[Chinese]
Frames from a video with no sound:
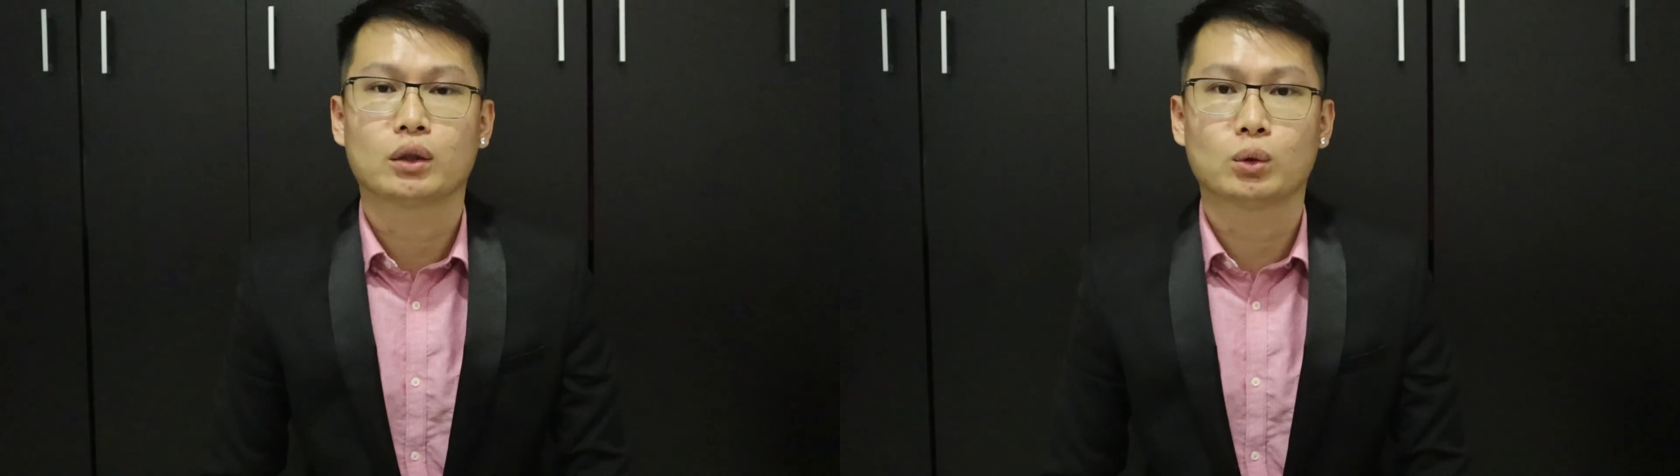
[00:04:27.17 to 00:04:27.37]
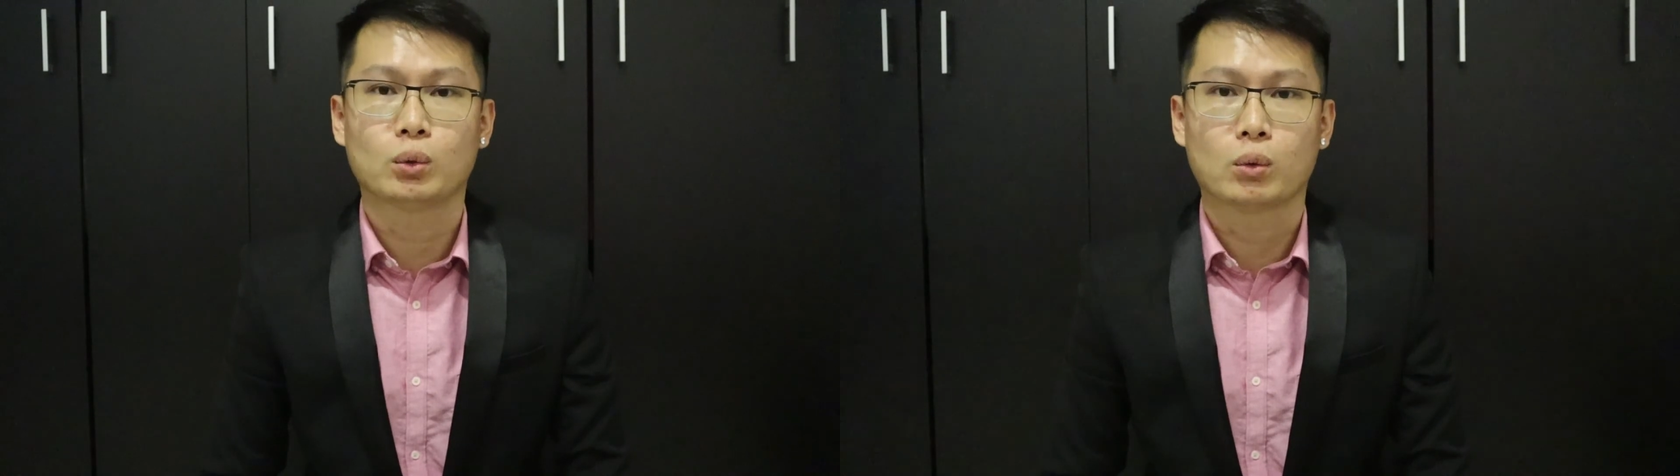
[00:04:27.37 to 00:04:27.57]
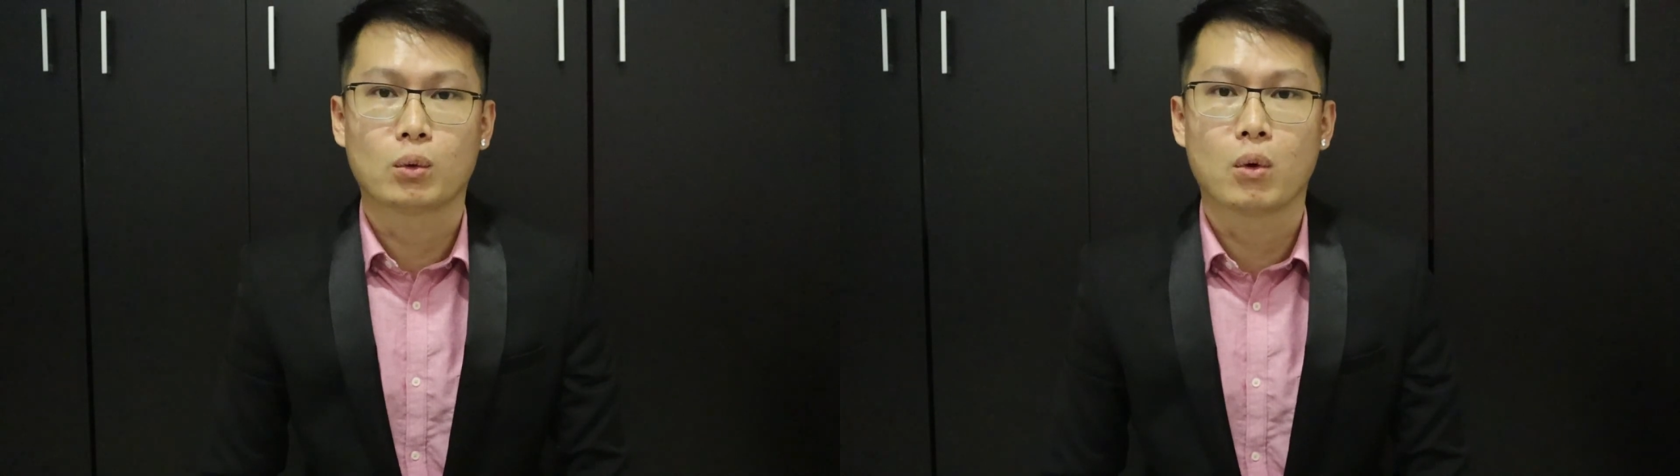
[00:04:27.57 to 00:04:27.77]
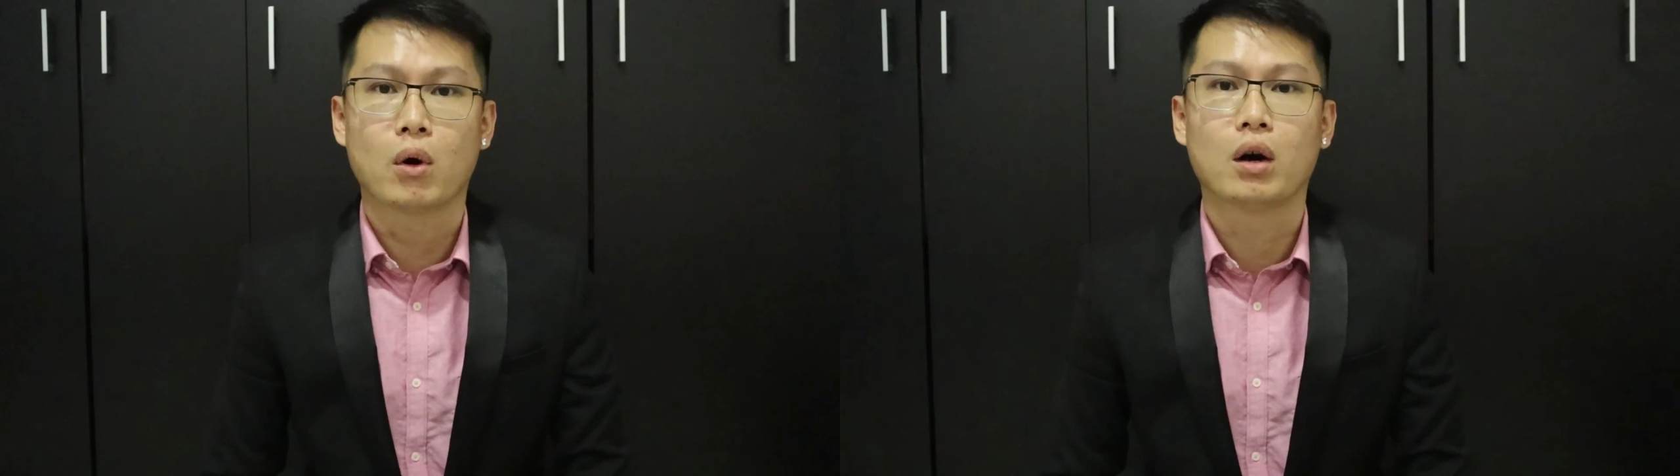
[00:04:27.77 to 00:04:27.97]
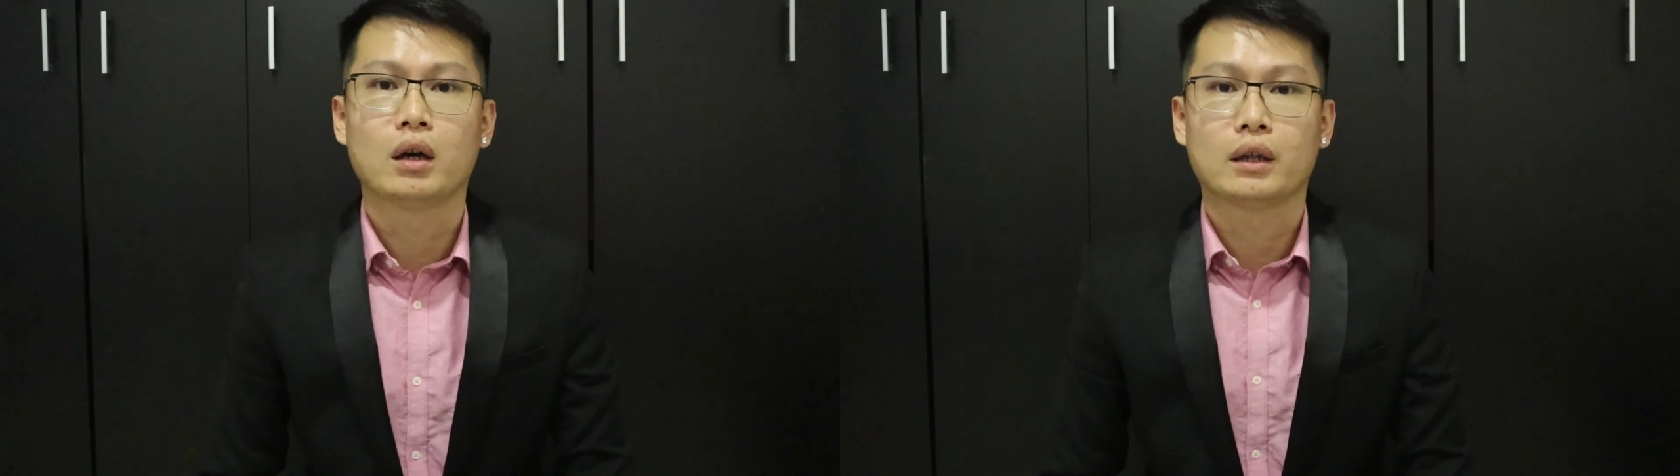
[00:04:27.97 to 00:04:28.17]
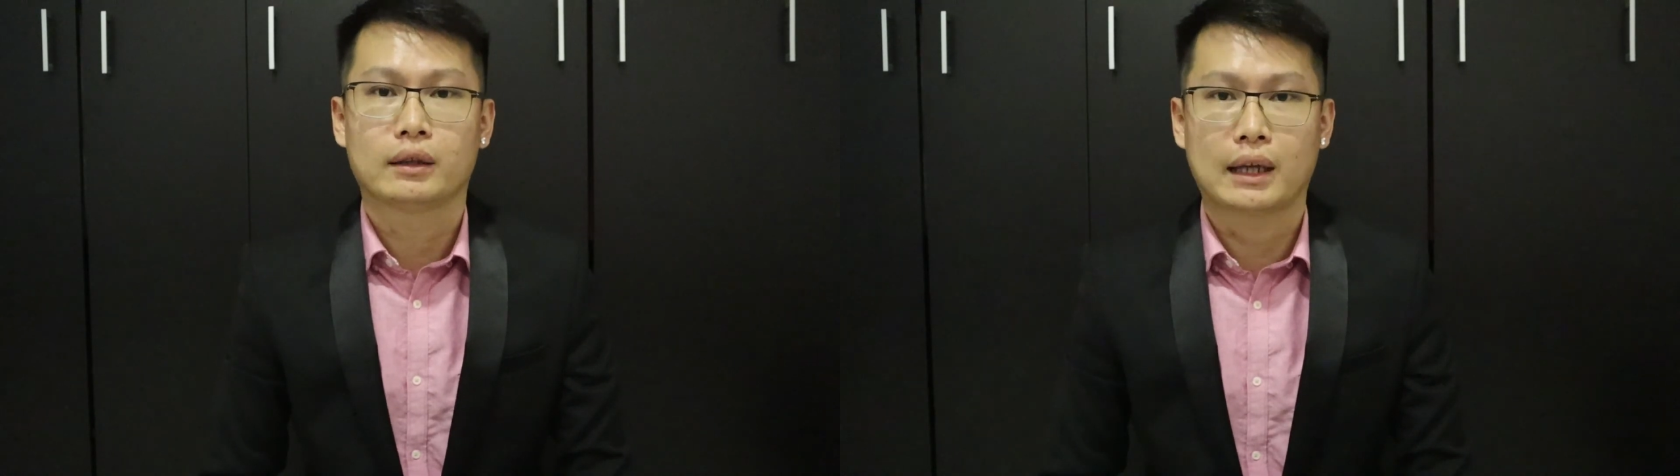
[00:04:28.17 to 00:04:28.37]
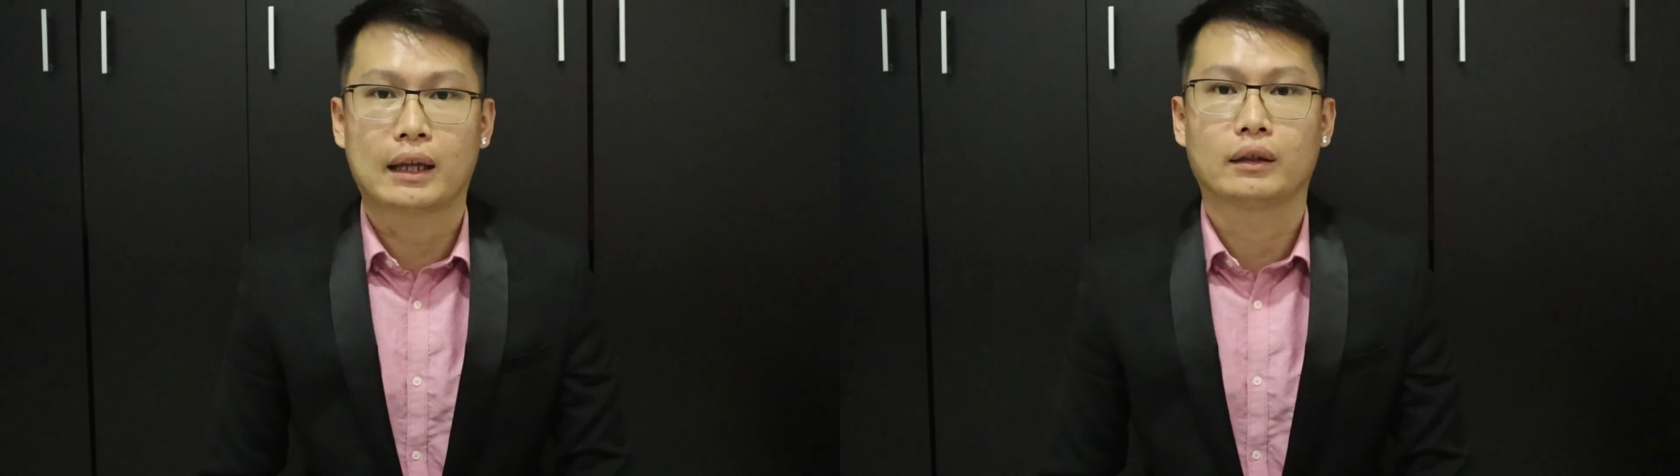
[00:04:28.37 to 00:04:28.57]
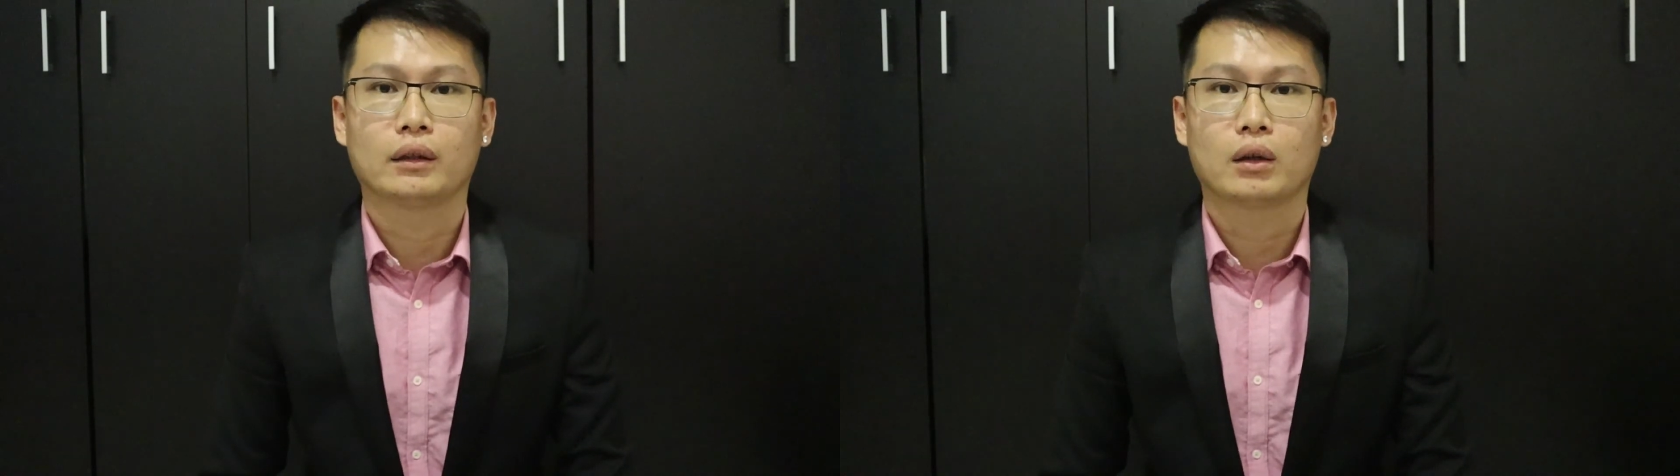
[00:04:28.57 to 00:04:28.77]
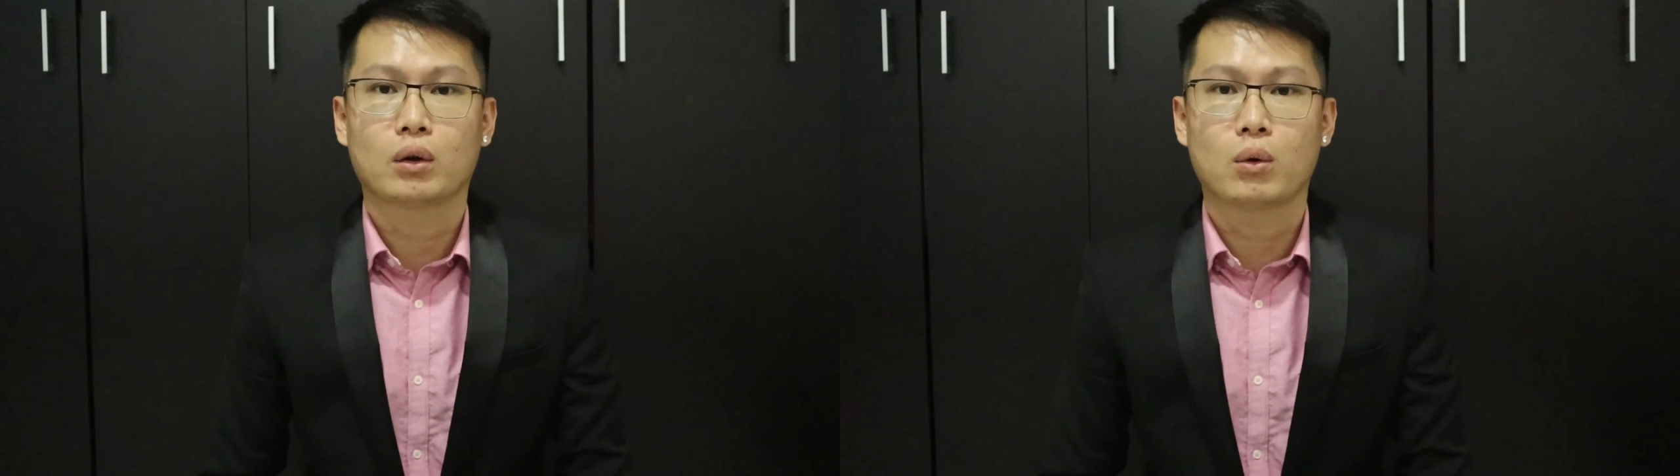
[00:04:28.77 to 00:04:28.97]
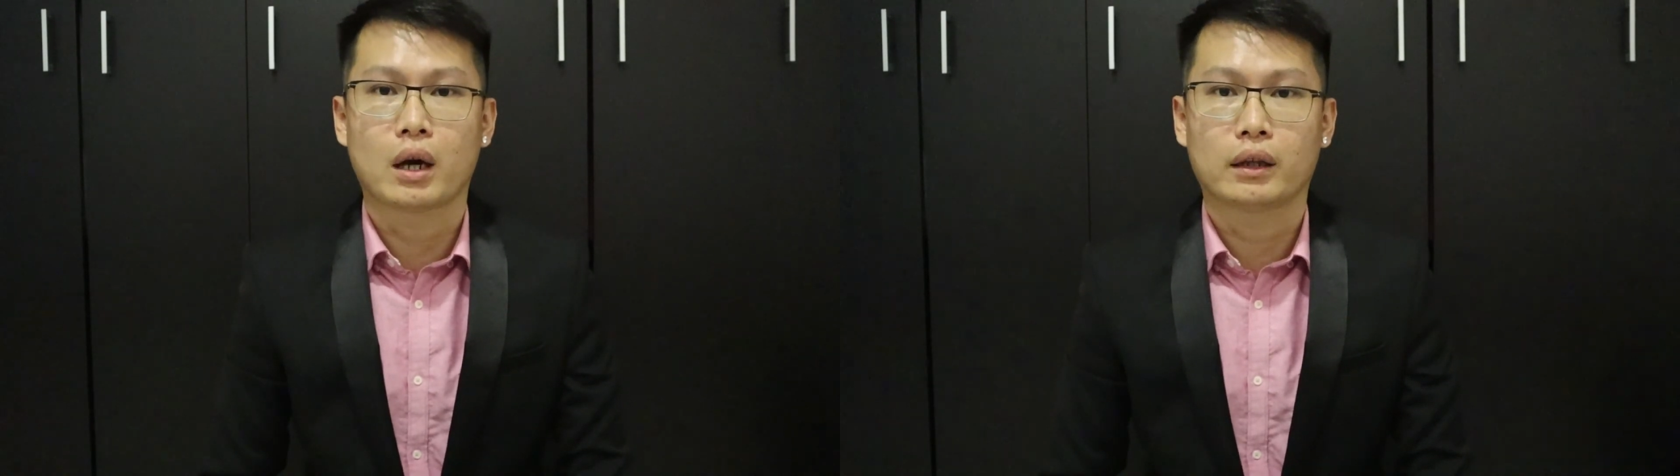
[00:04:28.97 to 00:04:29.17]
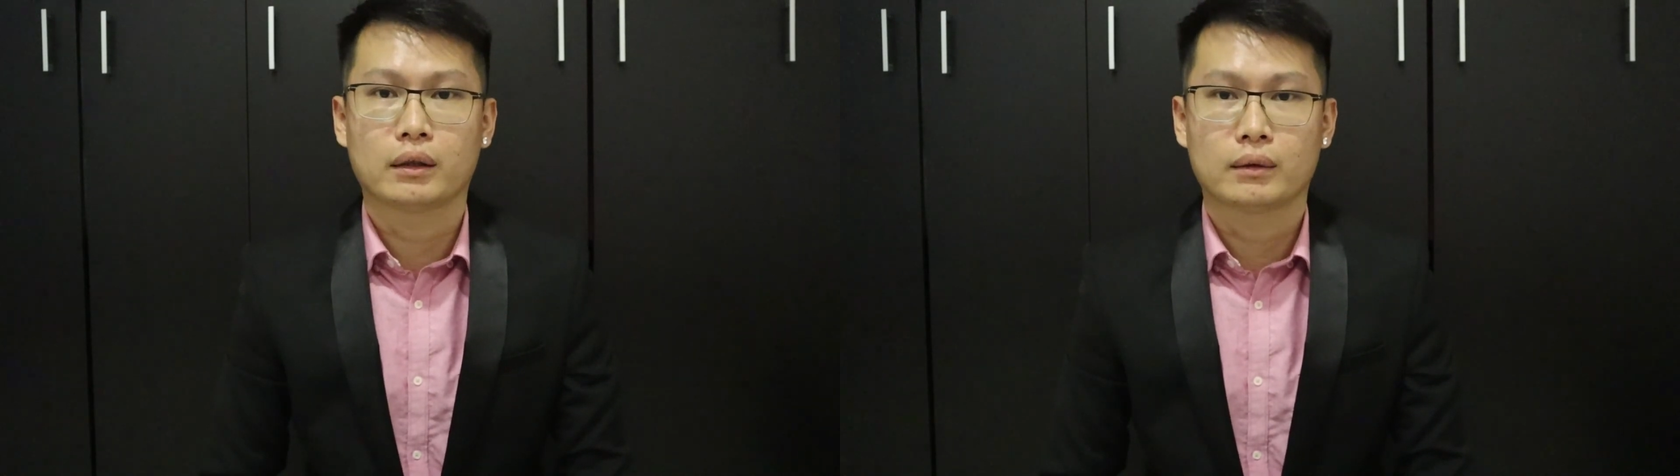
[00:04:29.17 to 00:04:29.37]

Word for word: 度过难关。